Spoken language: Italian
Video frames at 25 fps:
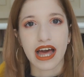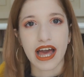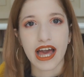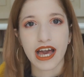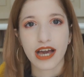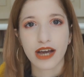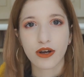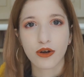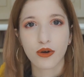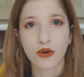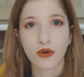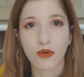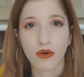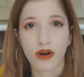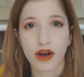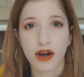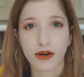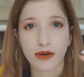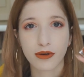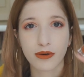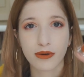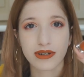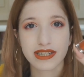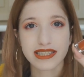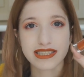Ecco
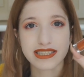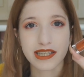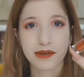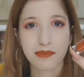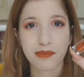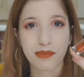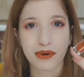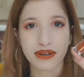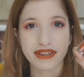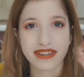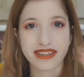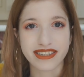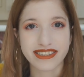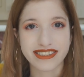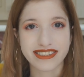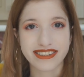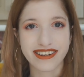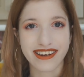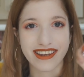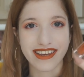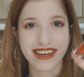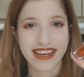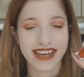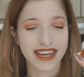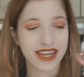qua, questo è Potter's
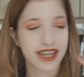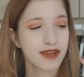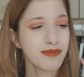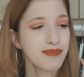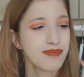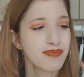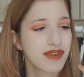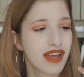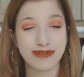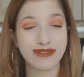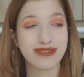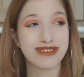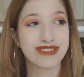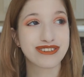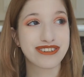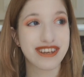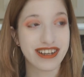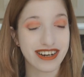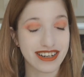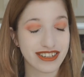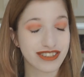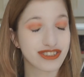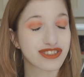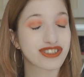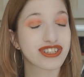Clay, molto
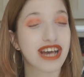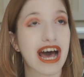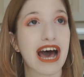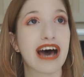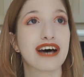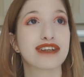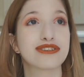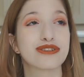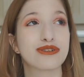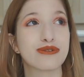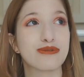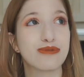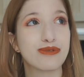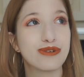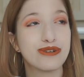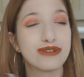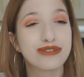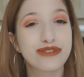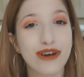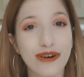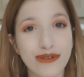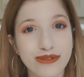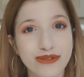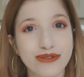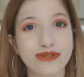aranciato,
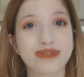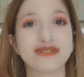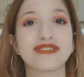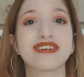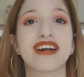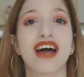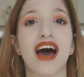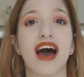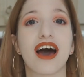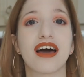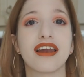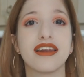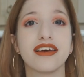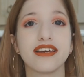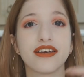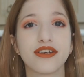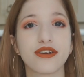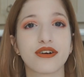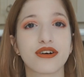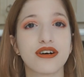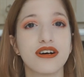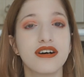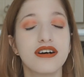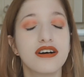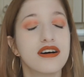molto autunnale,
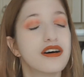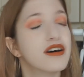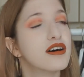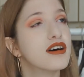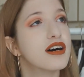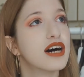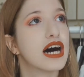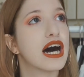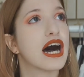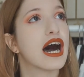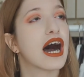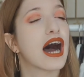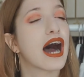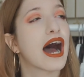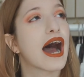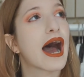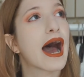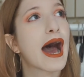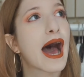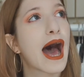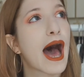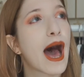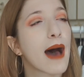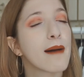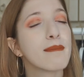io
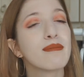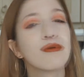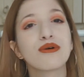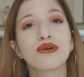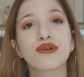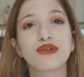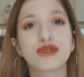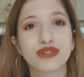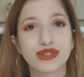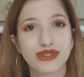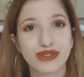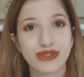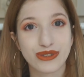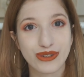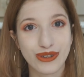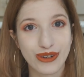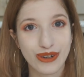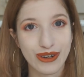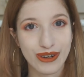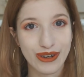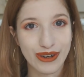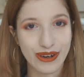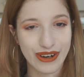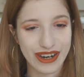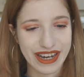amo questo
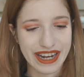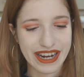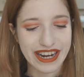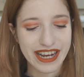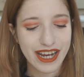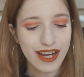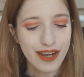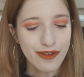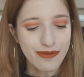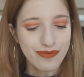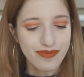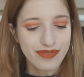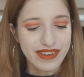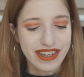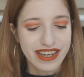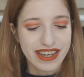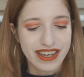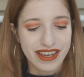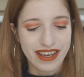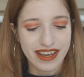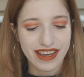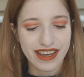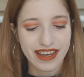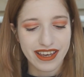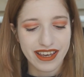colore
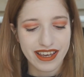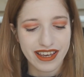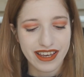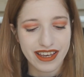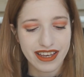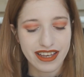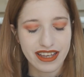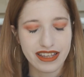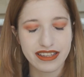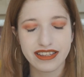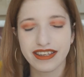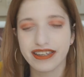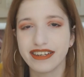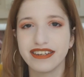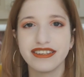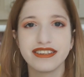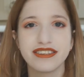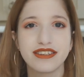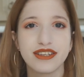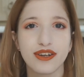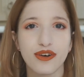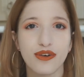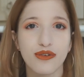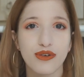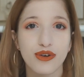e
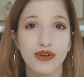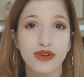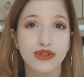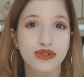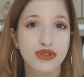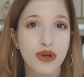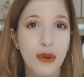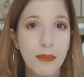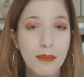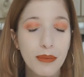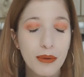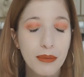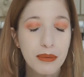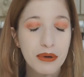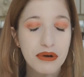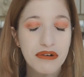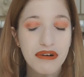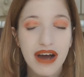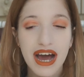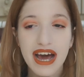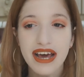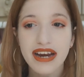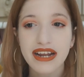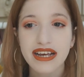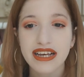niente, lo volevo troppo
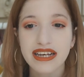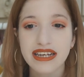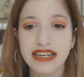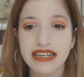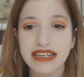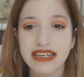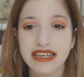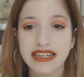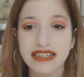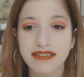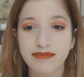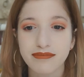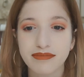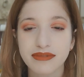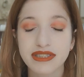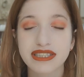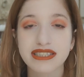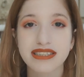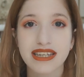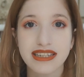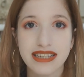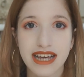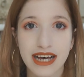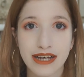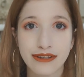provare e mi
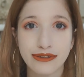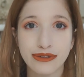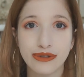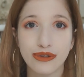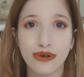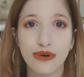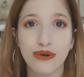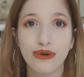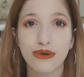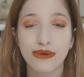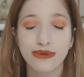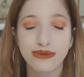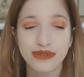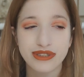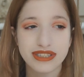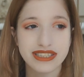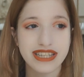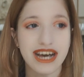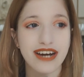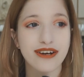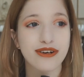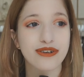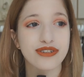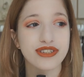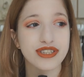sta dando un
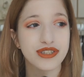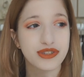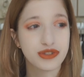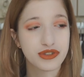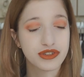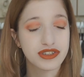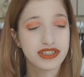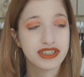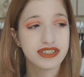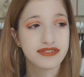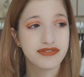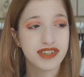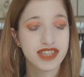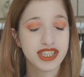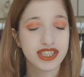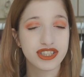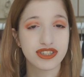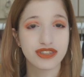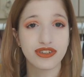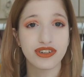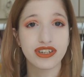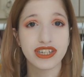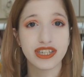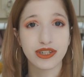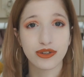sacco di
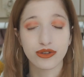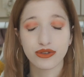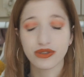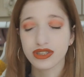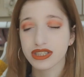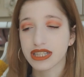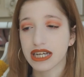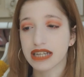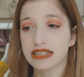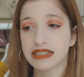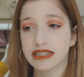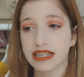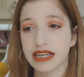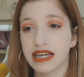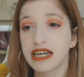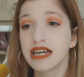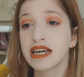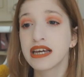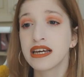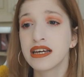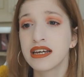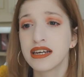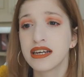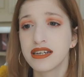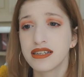soddisfazione nonostante
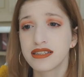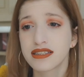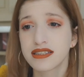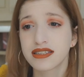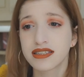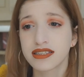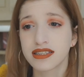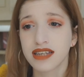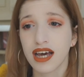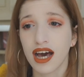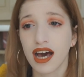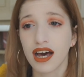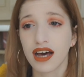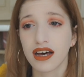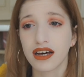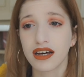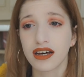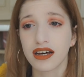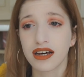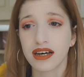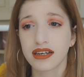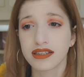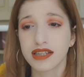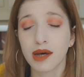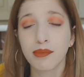
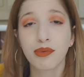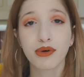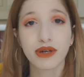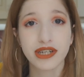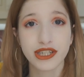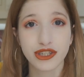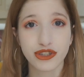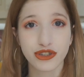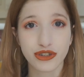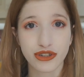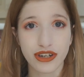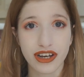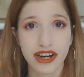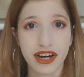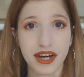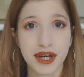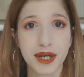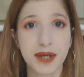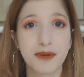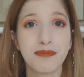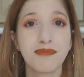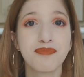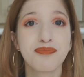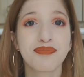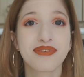sia eh, da pochi
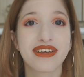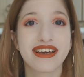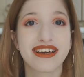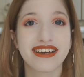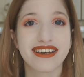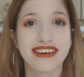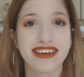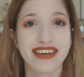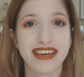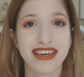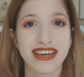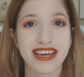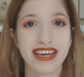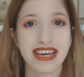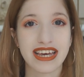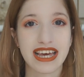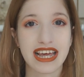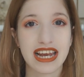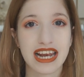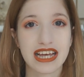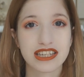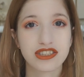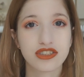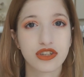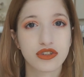giorni che eh,
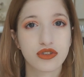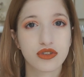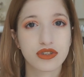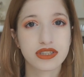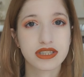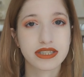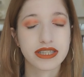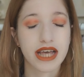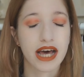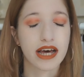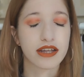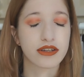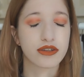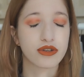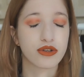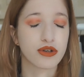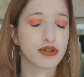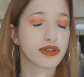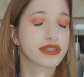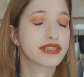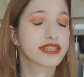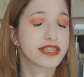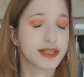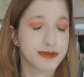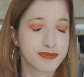la sto
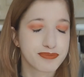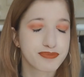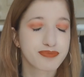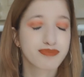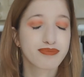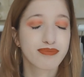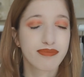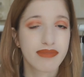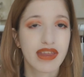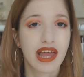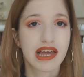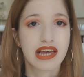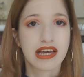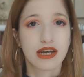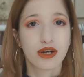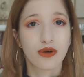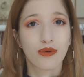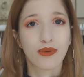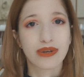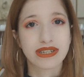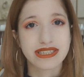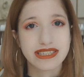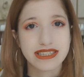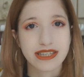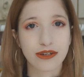indossando, sì,
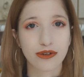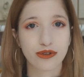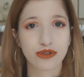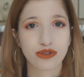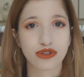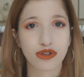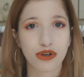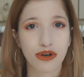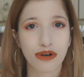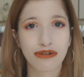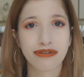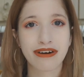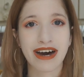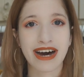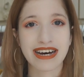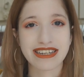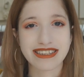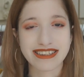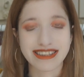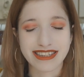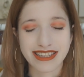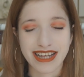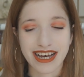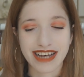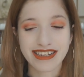questa non ce l'ho
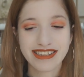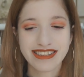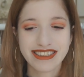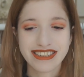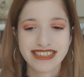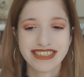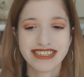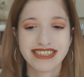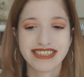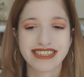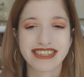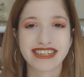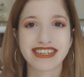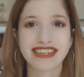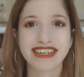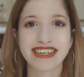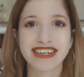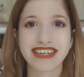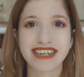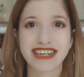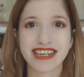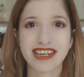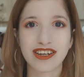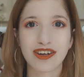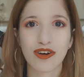fatta,
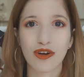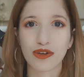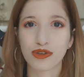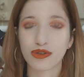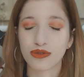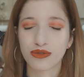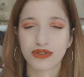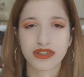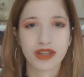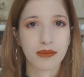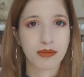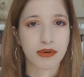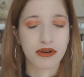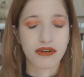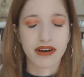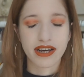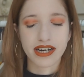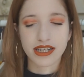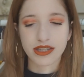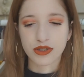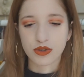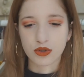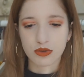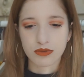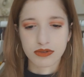eh, l'ho dovuta
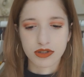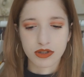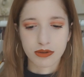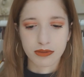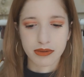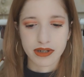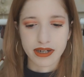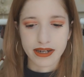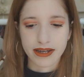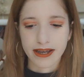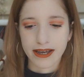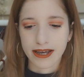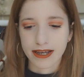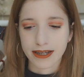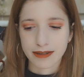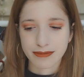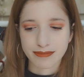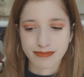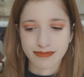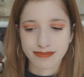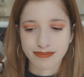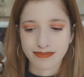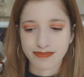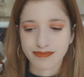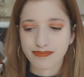provare subito perché